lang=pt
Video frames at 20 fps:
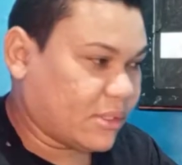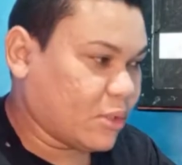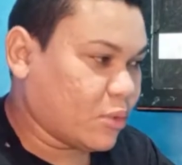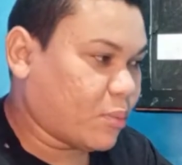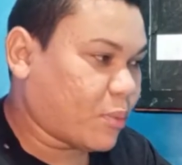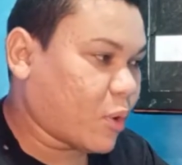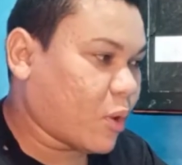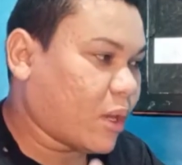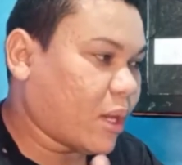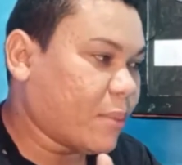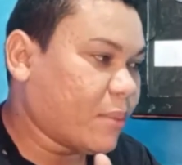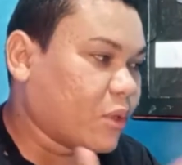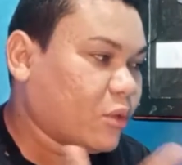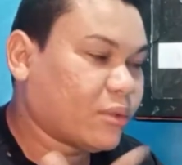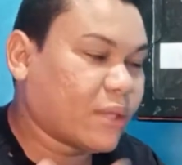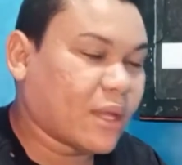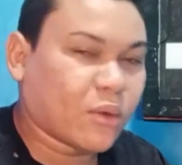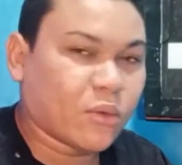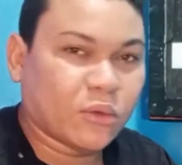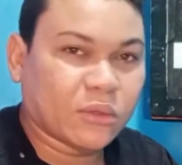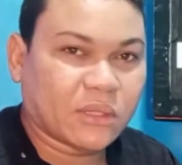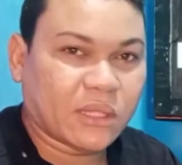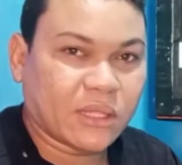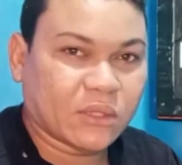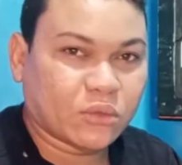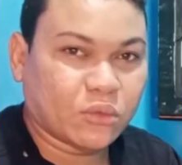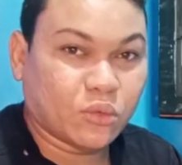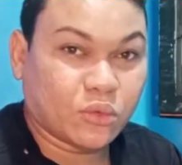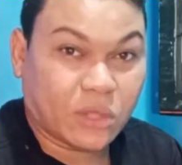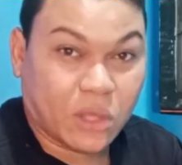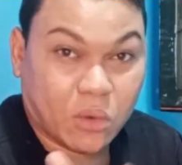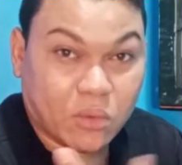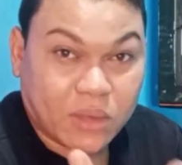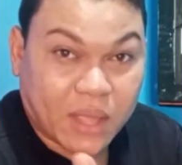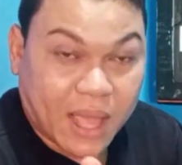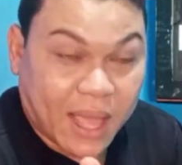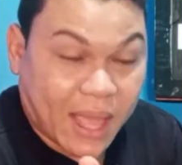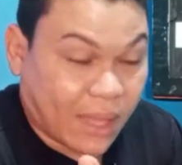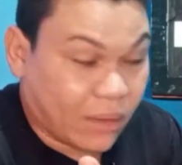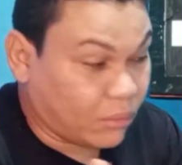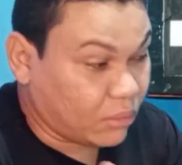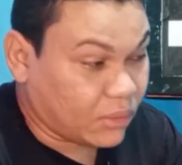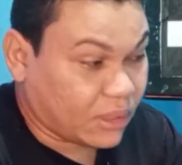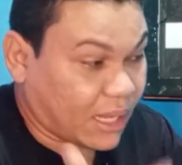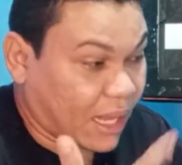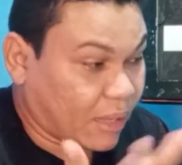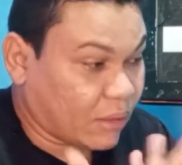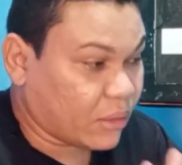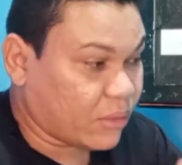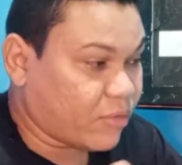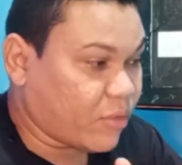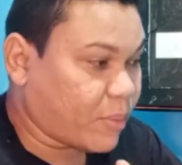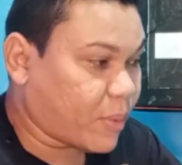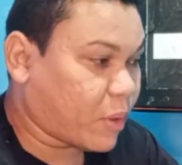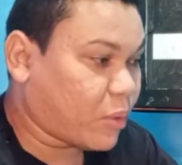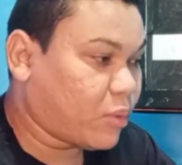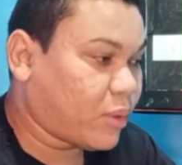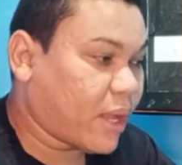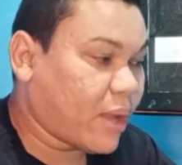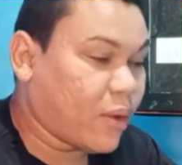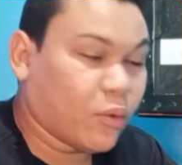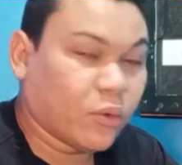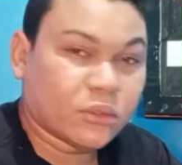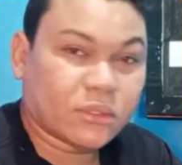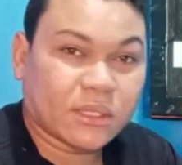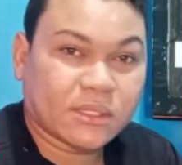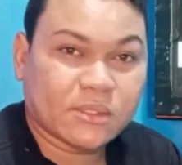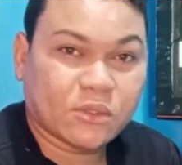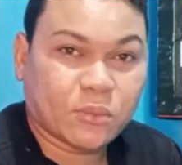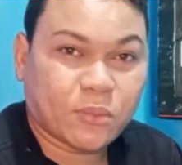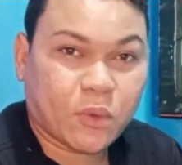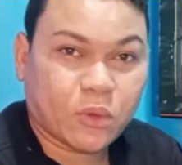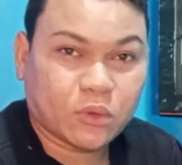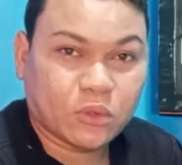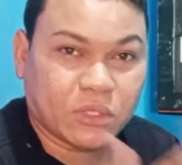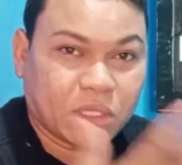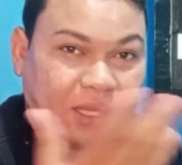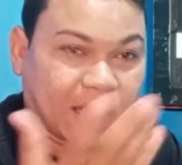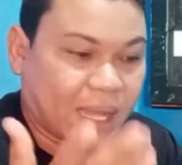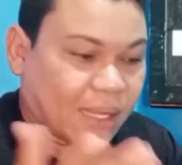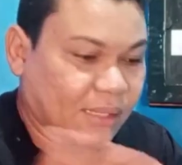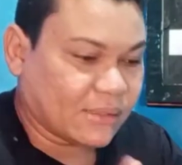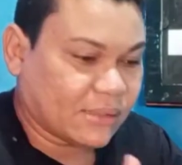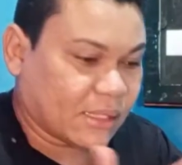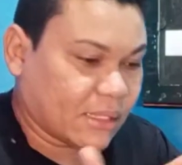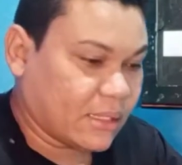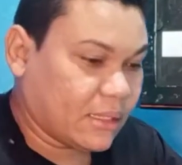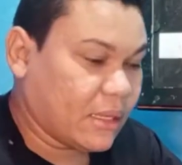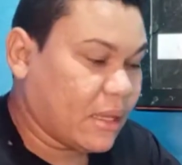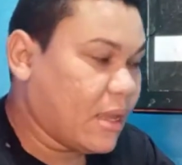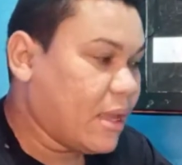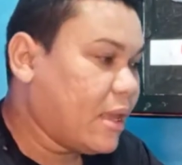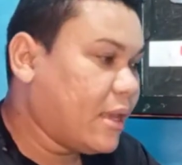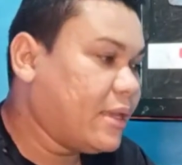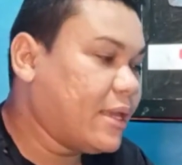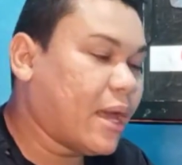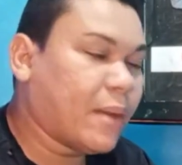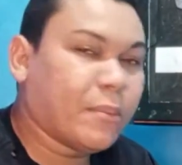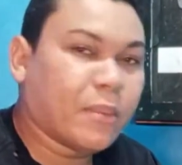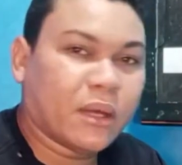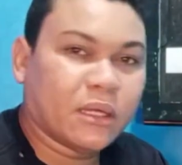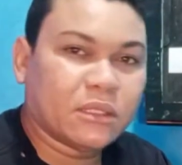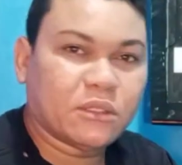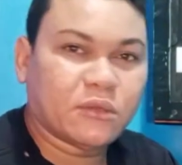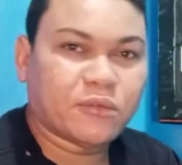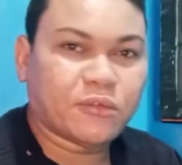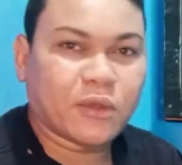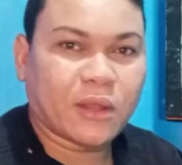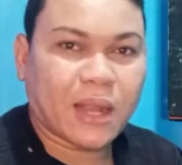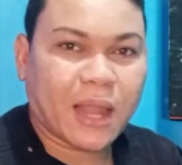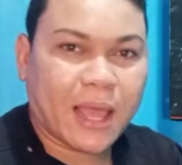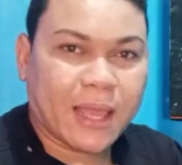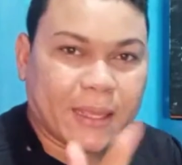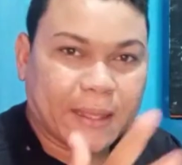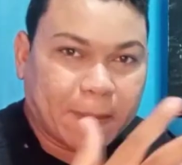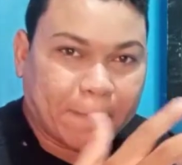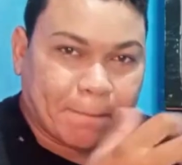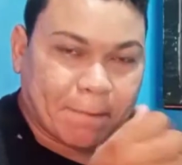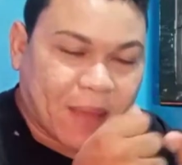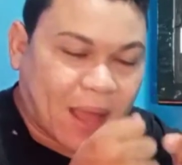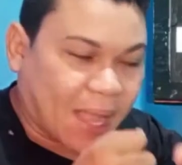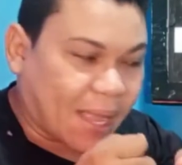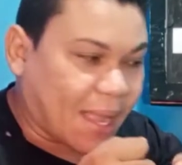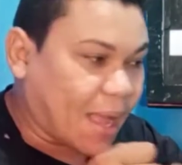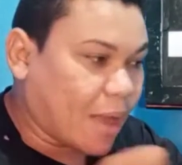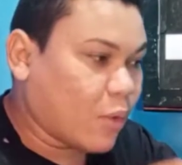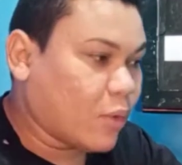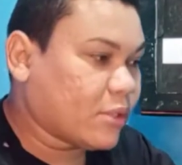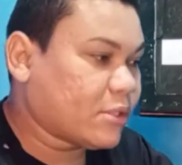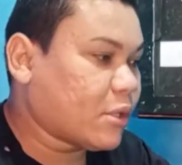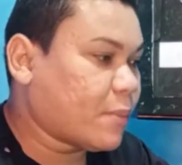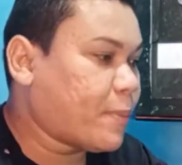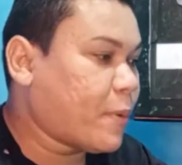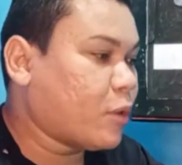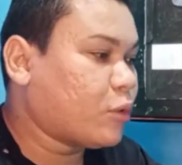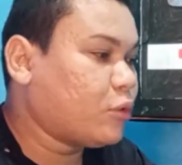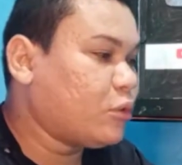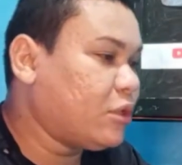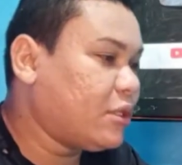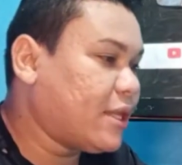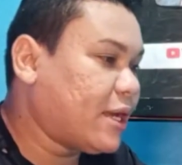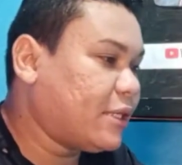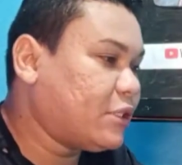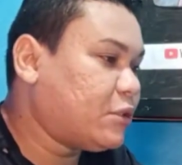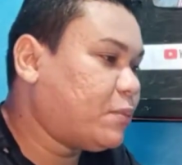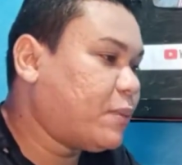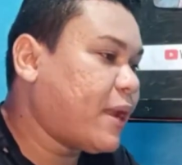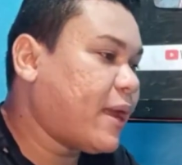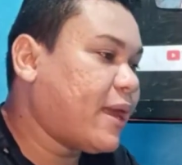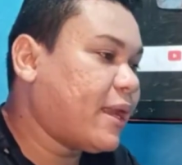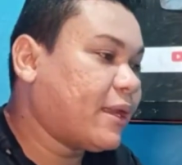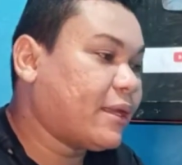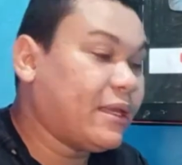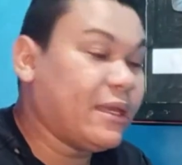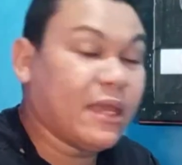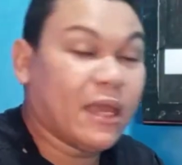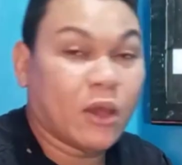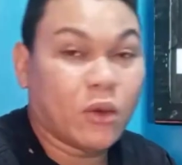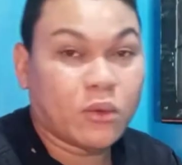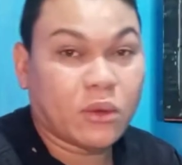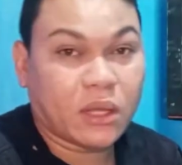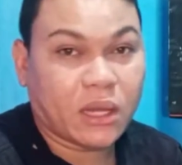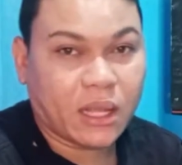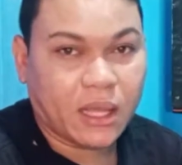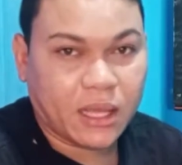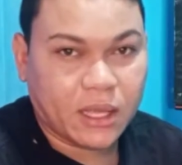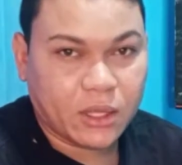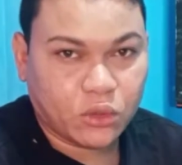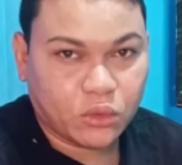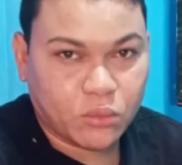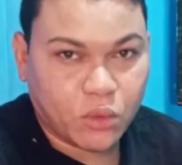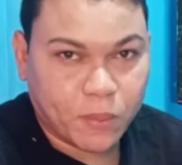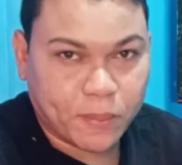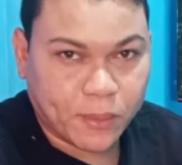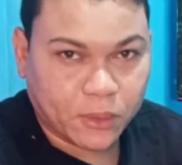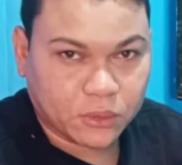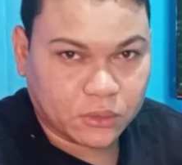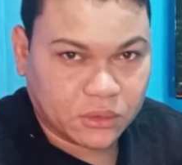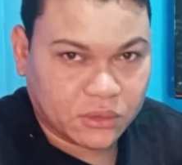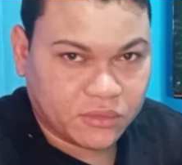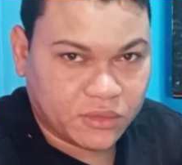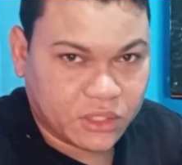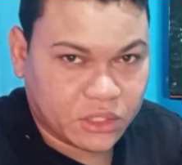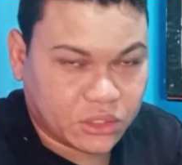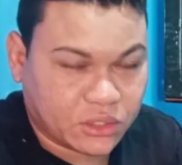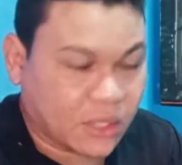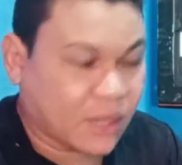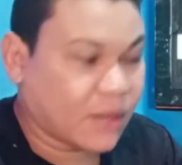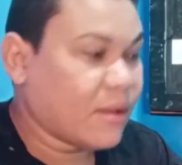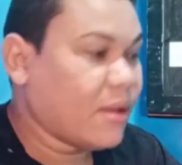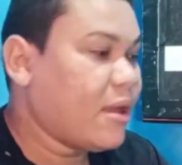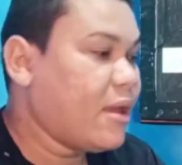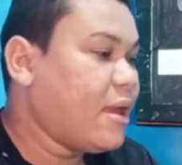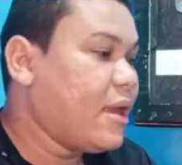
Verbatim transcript: e se o programa não está contente do que eu quero, claro que eu vou procurar outras oportunidades aí. E a Band foi lá e agarrou essa oportunidade para ela, que eu creio, no meu ponto de vista,